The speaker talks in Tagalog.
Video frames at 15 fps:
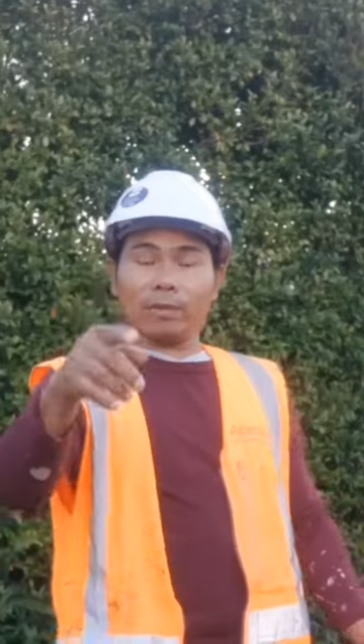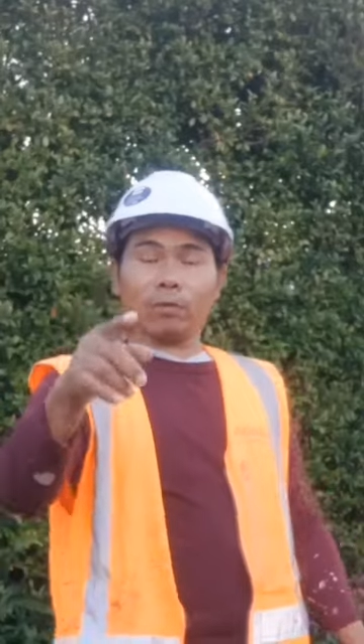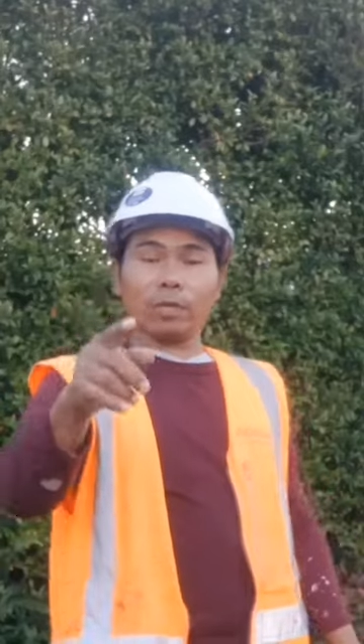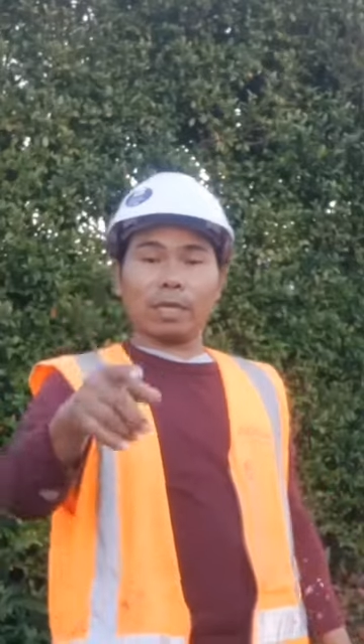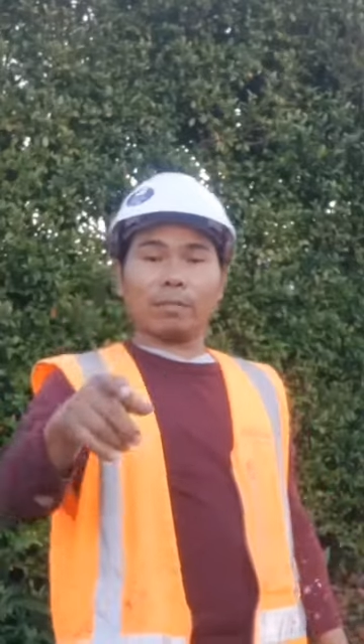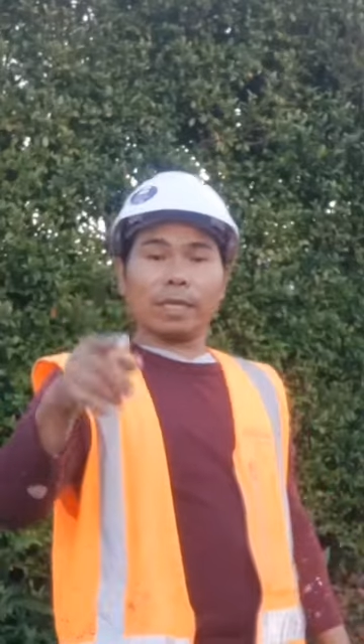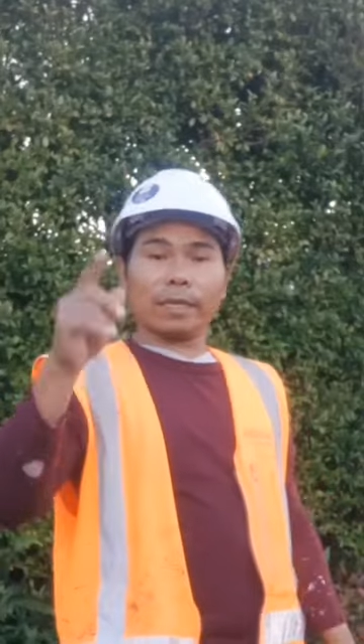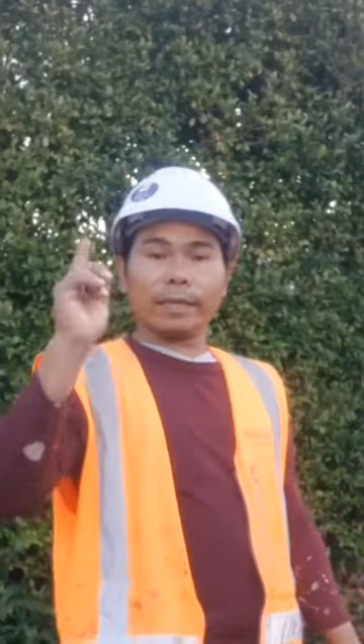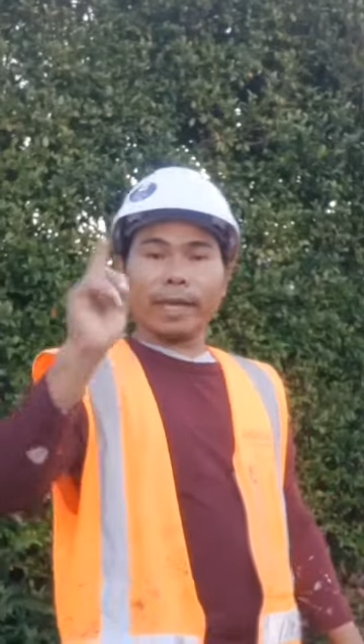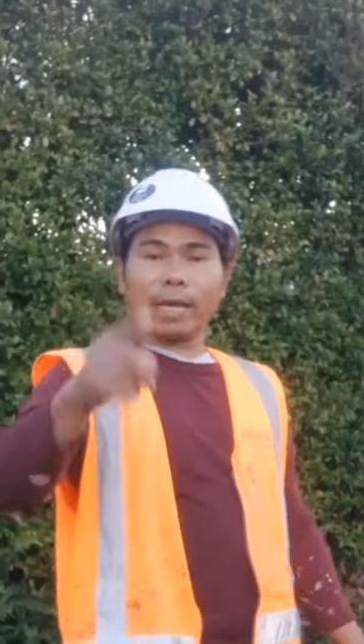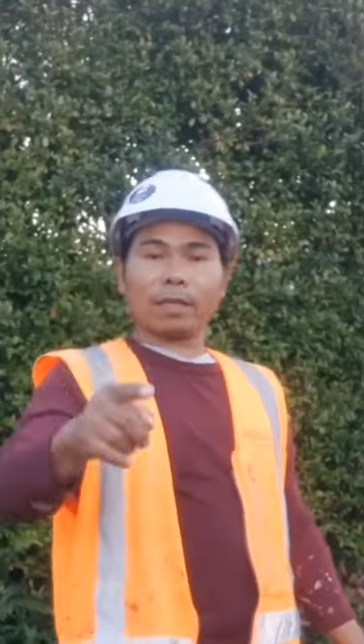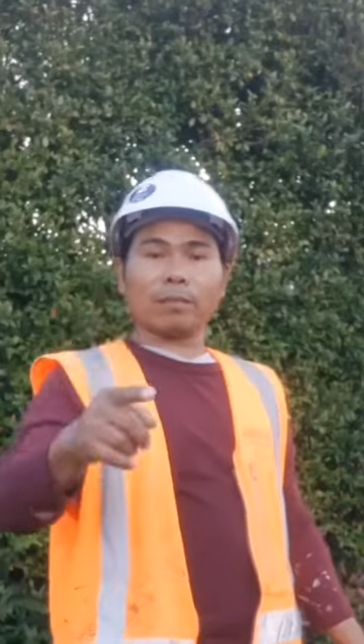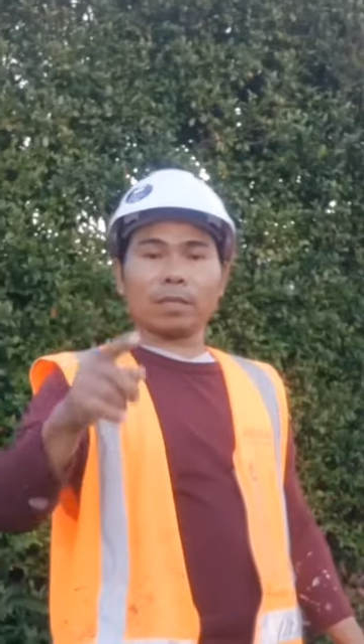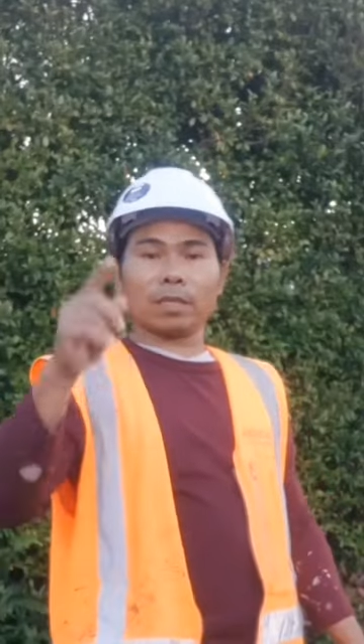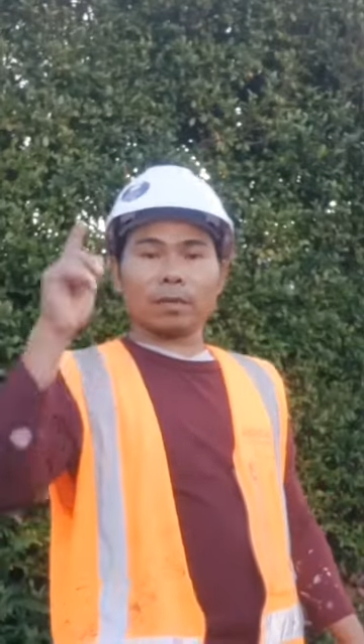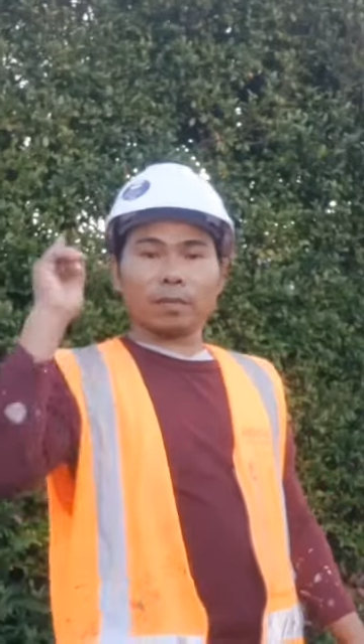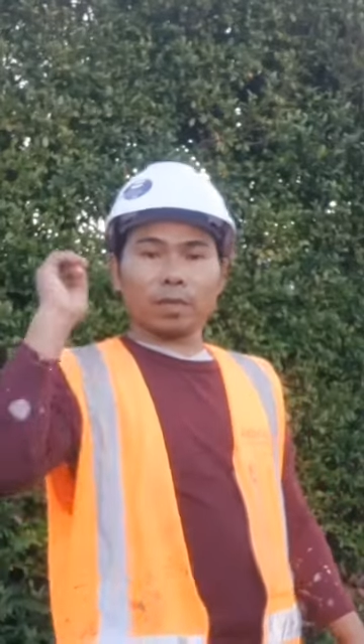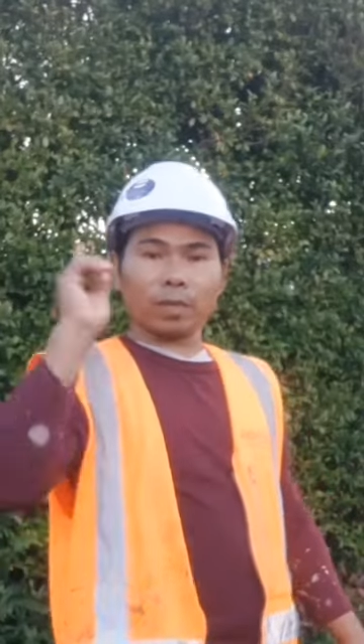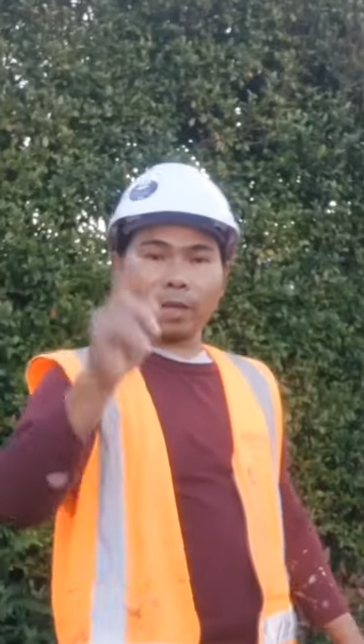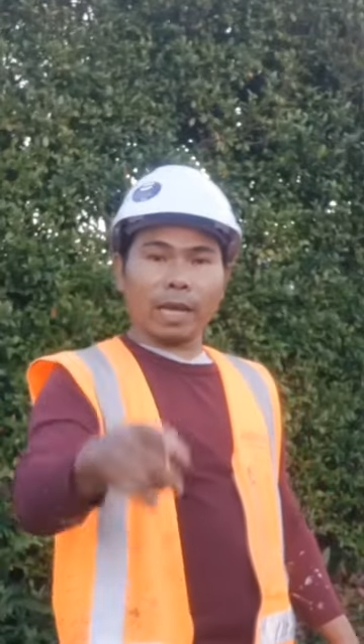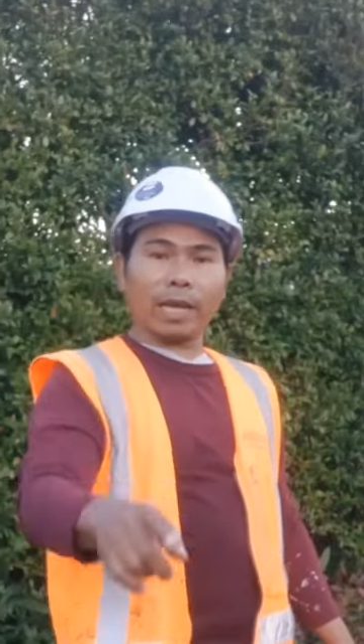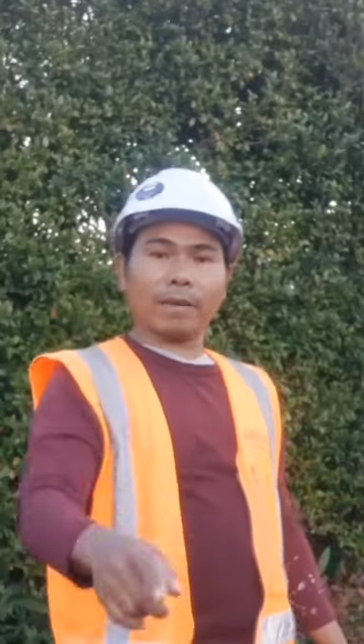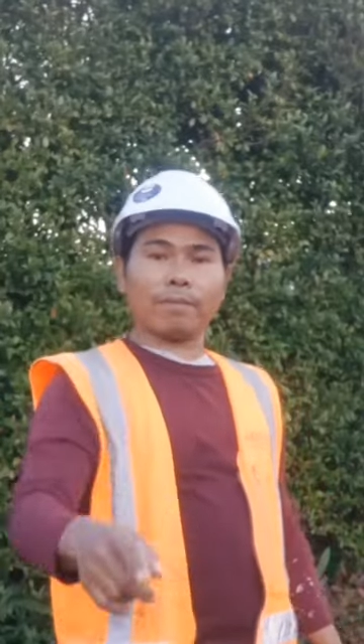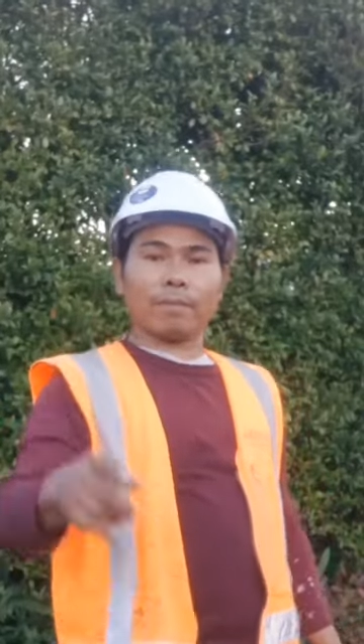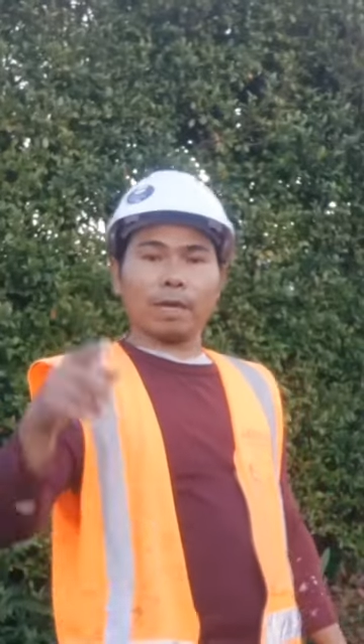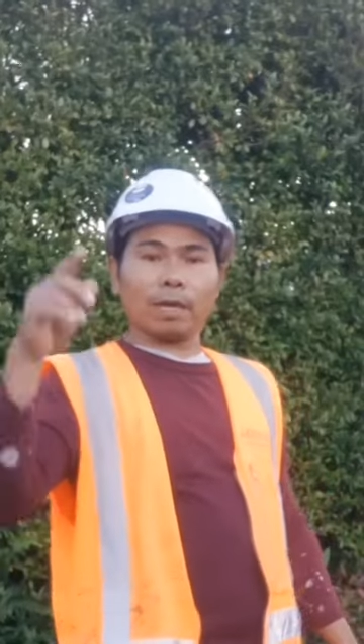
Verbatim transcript: yung mga asawa, kuyo sa bana sa